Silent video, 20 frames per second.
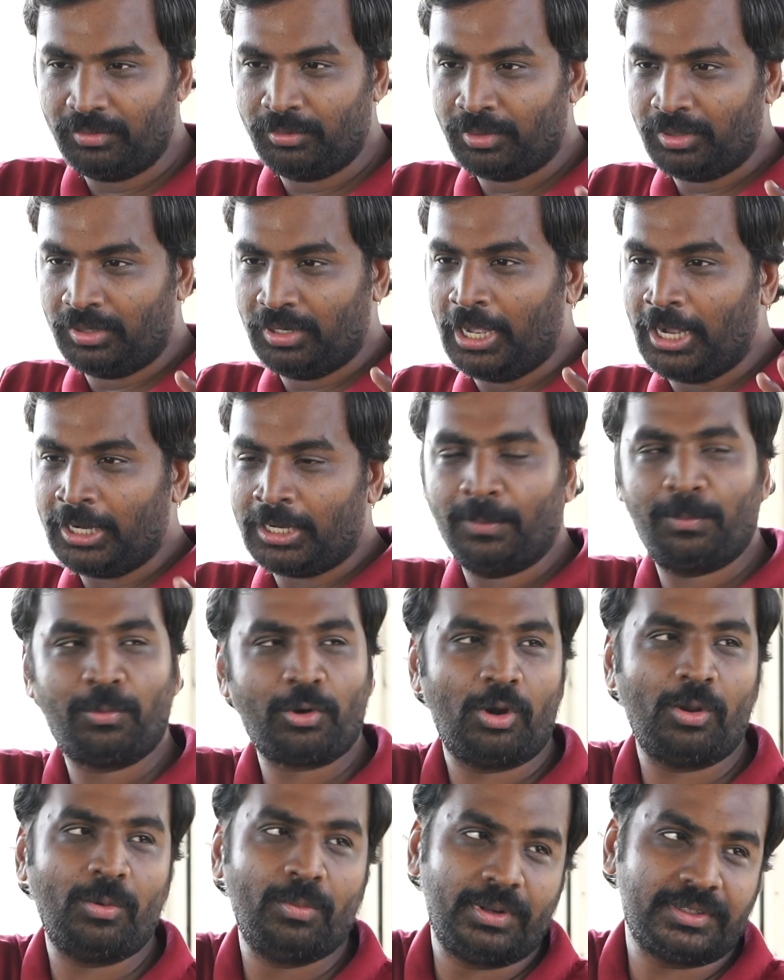ஒரு
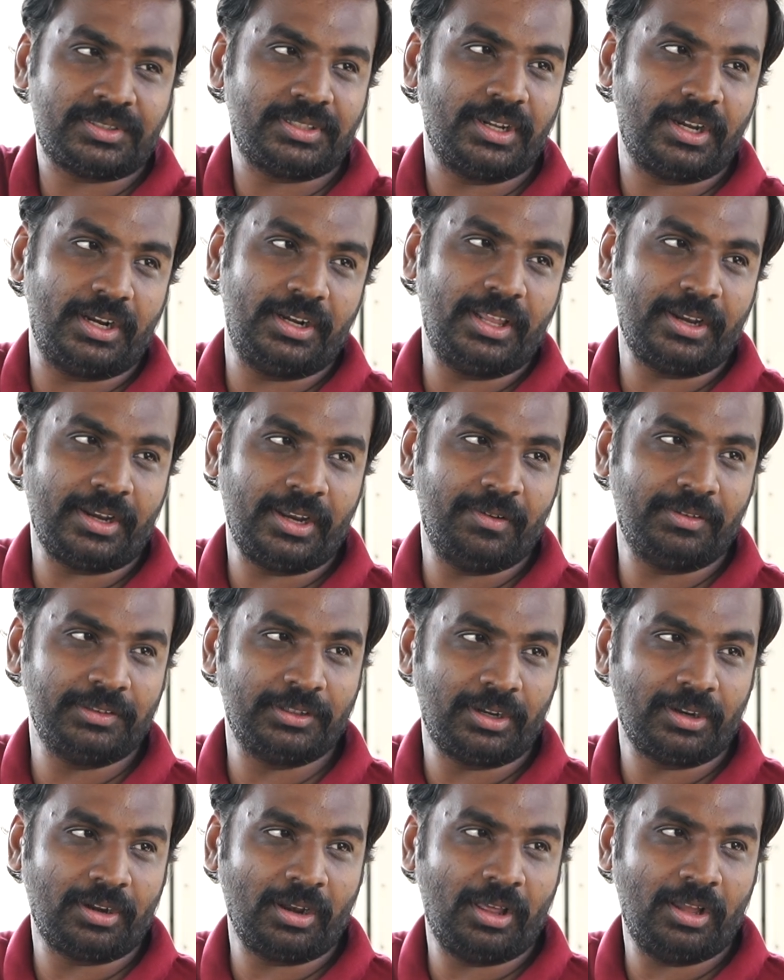ஆக்கப்பூர்வ விமர்சனங்கள் நிறைய
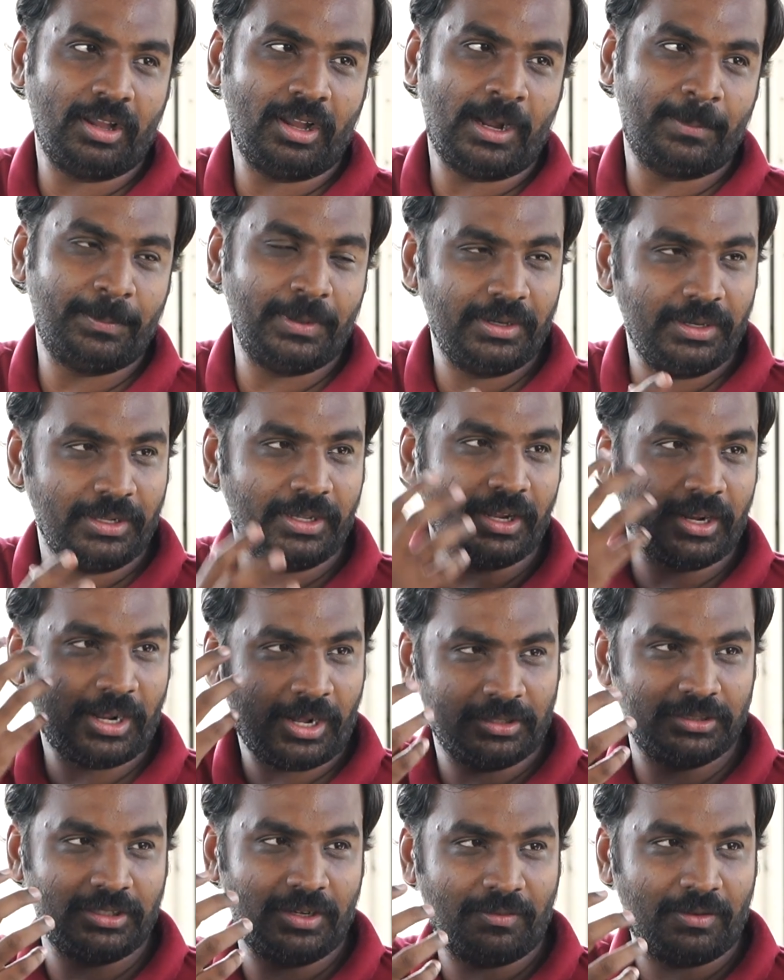வந்திருக்கலாம் அப்படி நீங்கள்
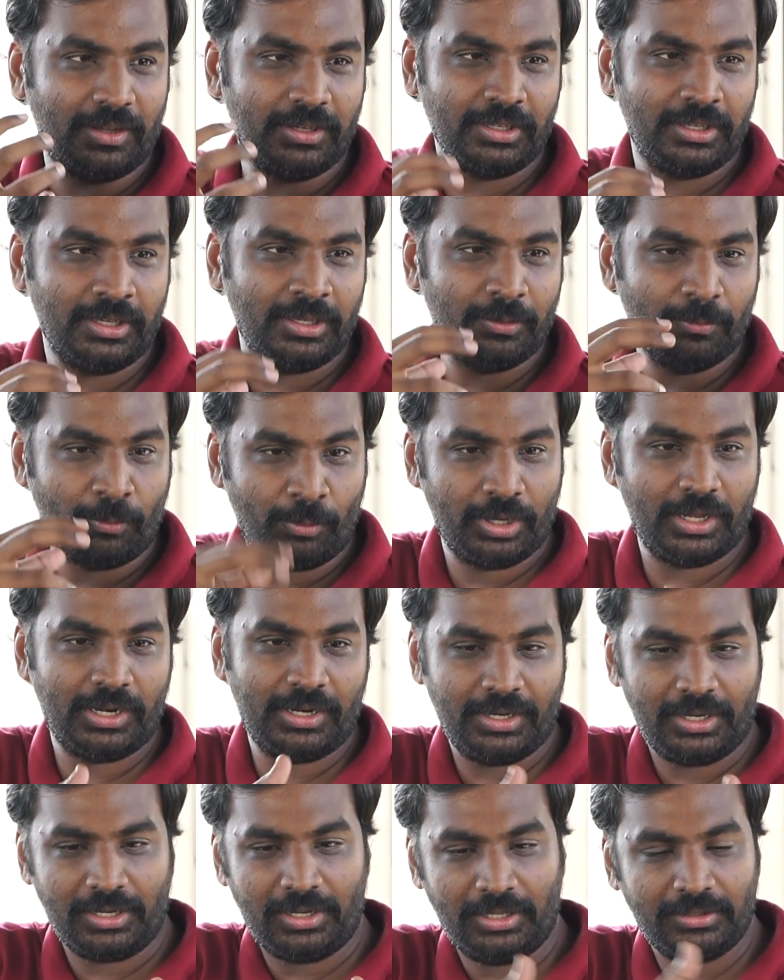காதில் வாங்கி உங்களை
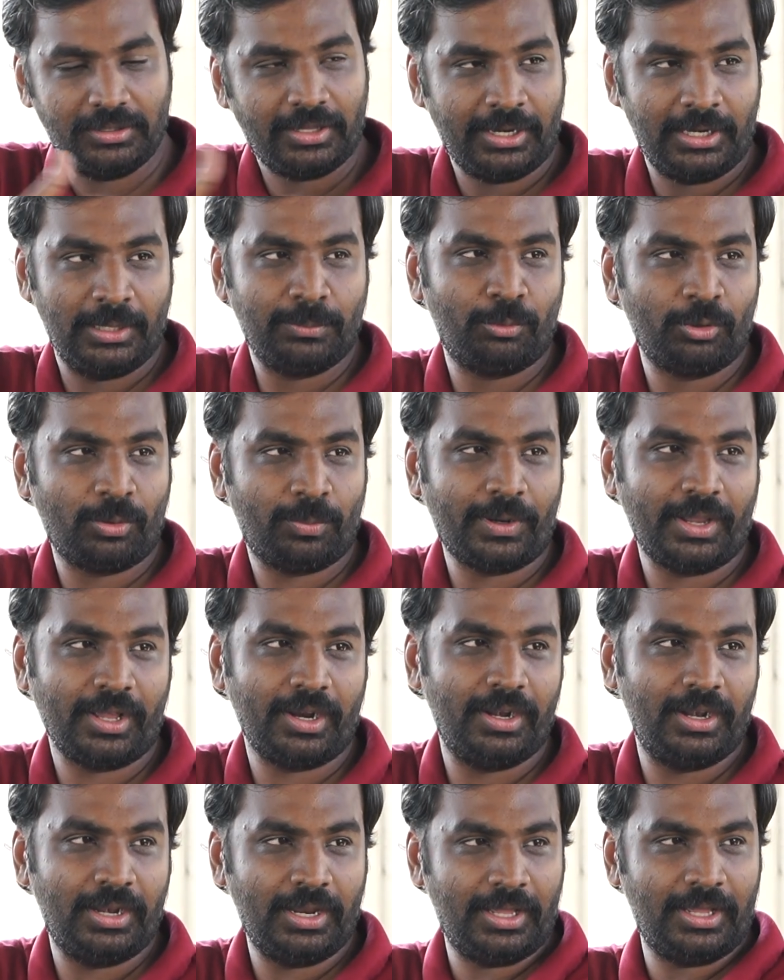நீங்களே இந்த ரெண்டு மூணு
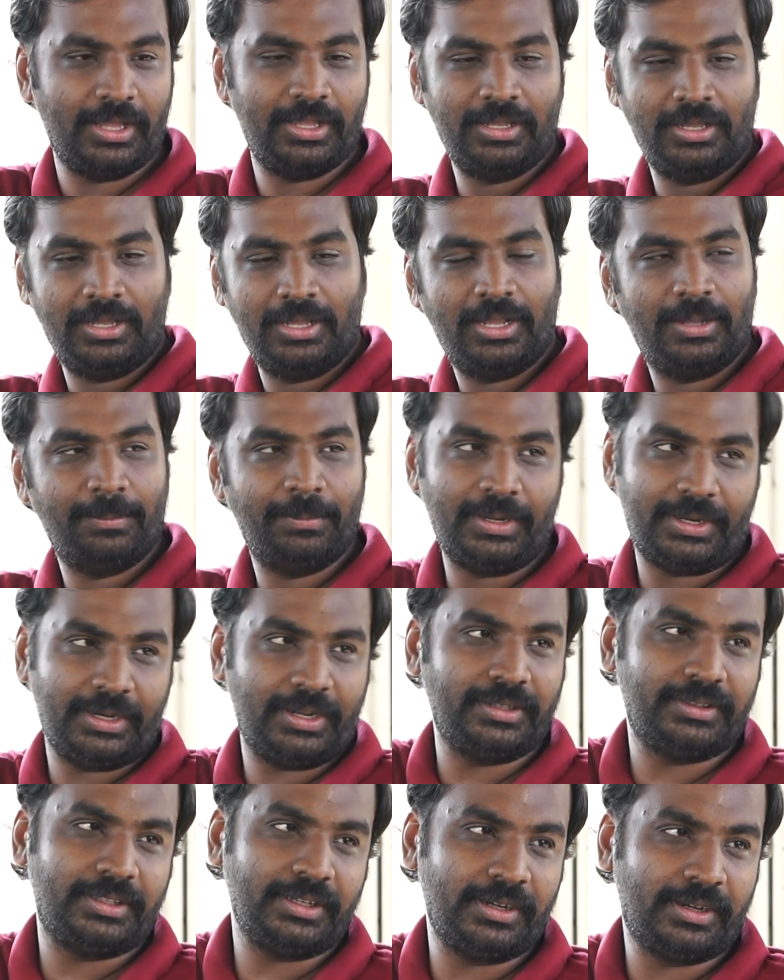படங்களில்
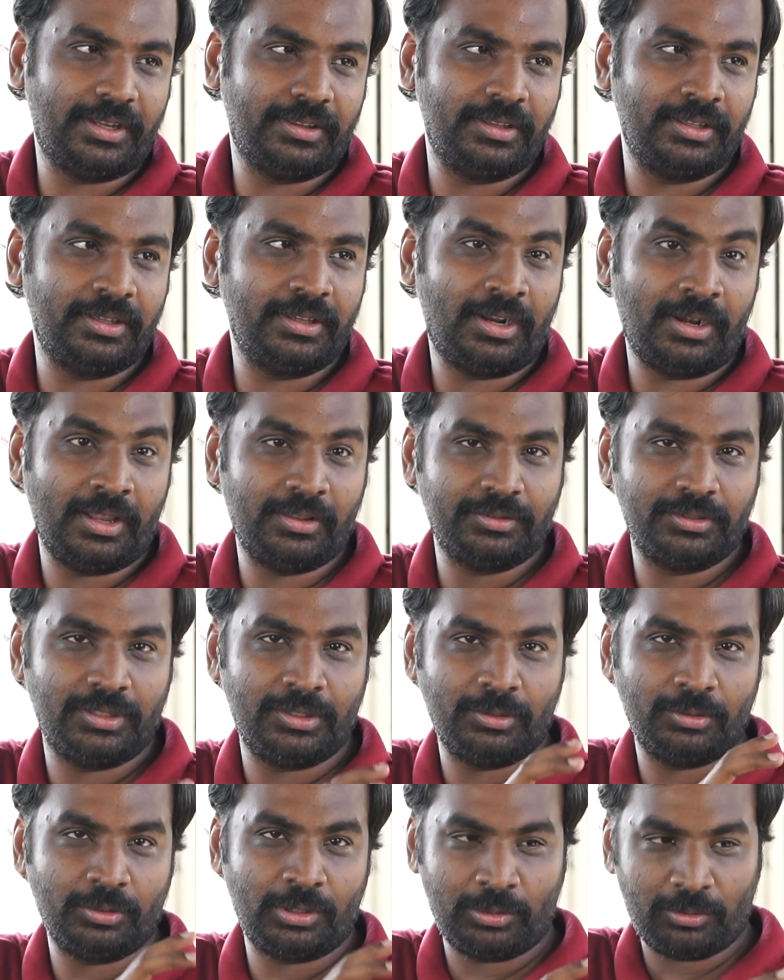மெருகேற்றிக்கிட்டது அல்லது
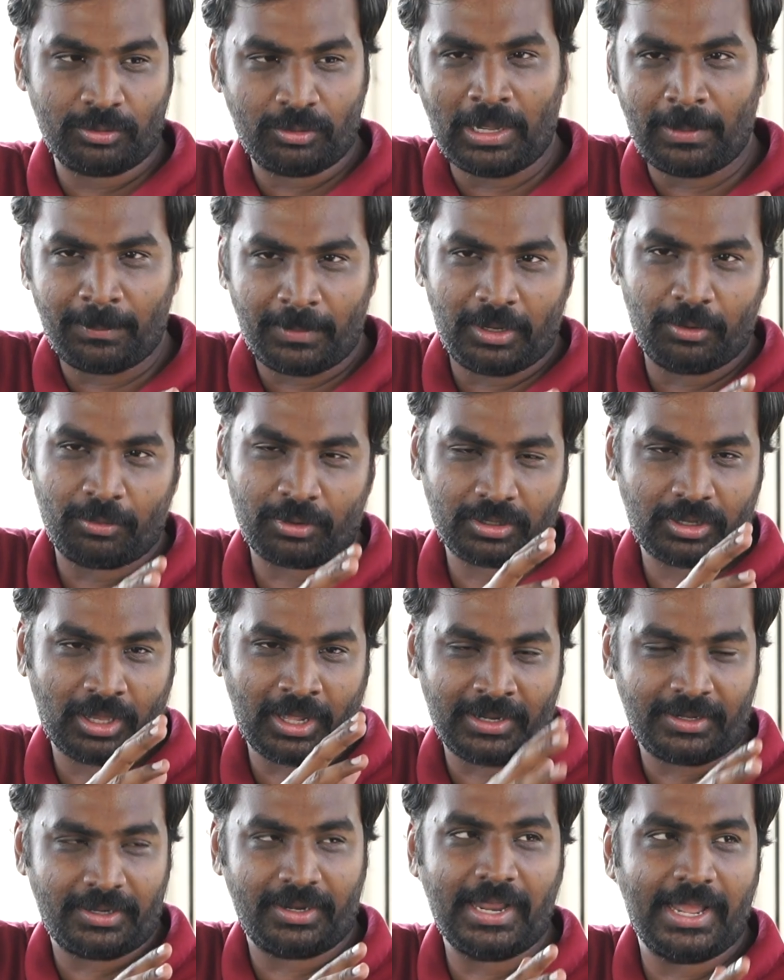வந்து ஆமாம் ஒரு
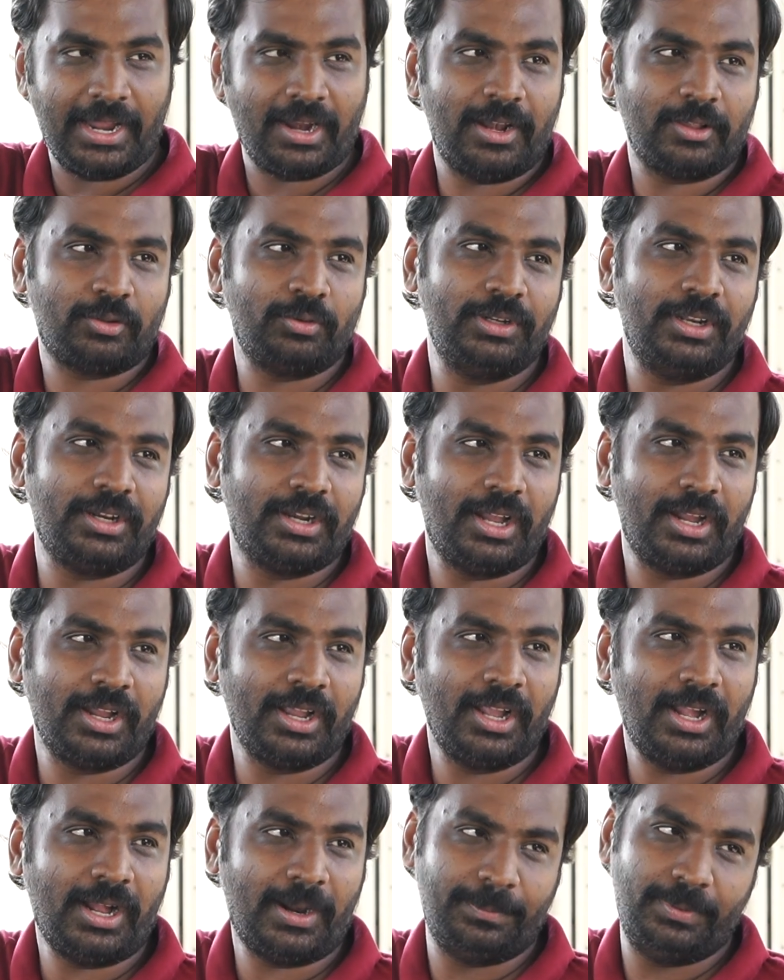கரெக்டான ஆங்கிளில்
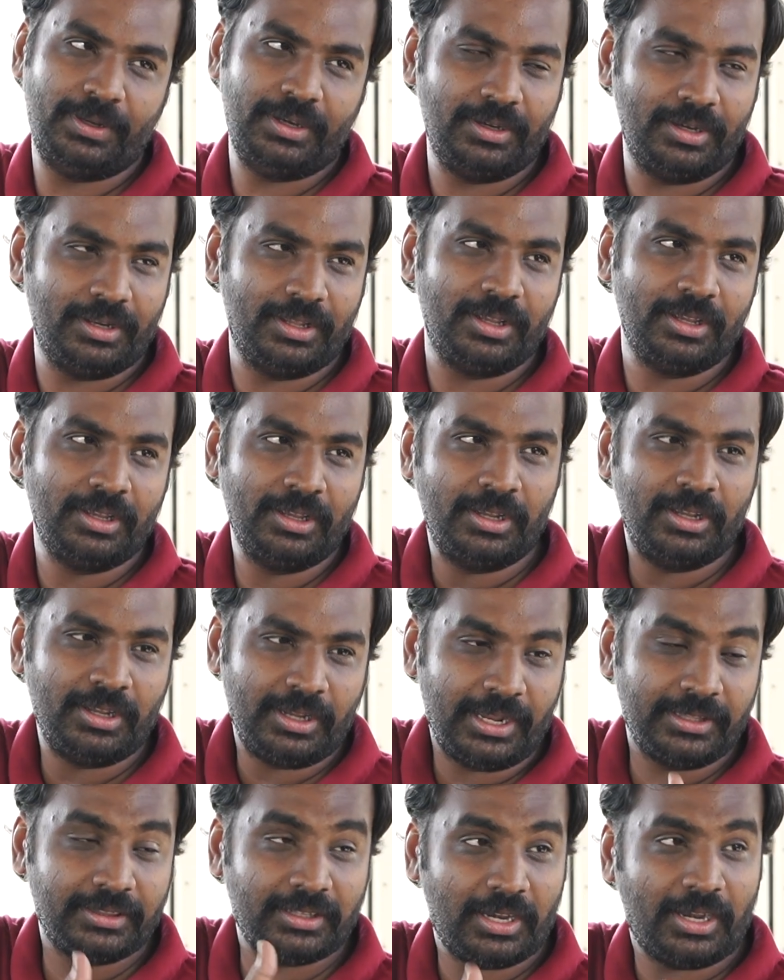சொல்லியிருக்காங்க அப்படின்னு
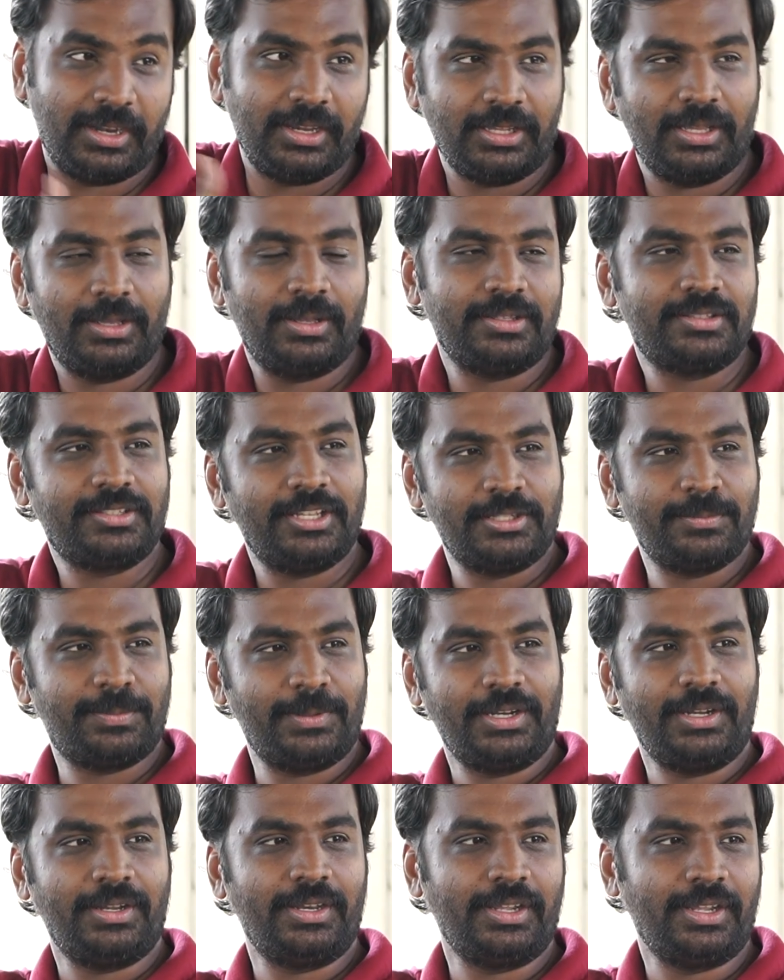இதெல்லாம் நீங்கள் சேஞ்ச்
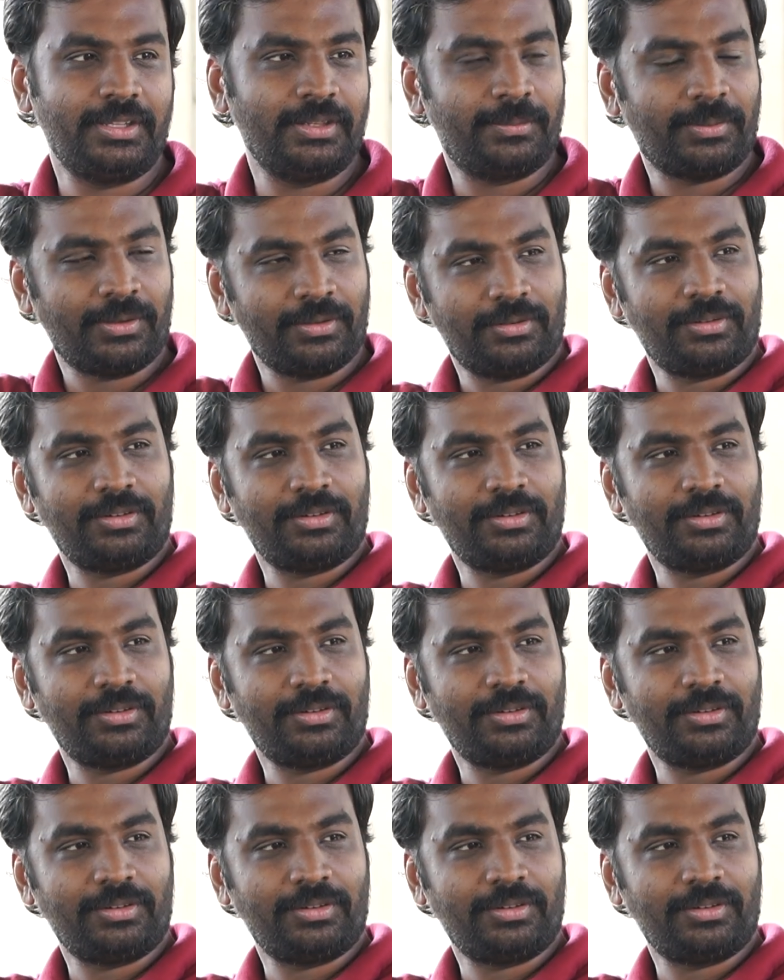பண்ணிக்கிட்டீங்க இந்த படம்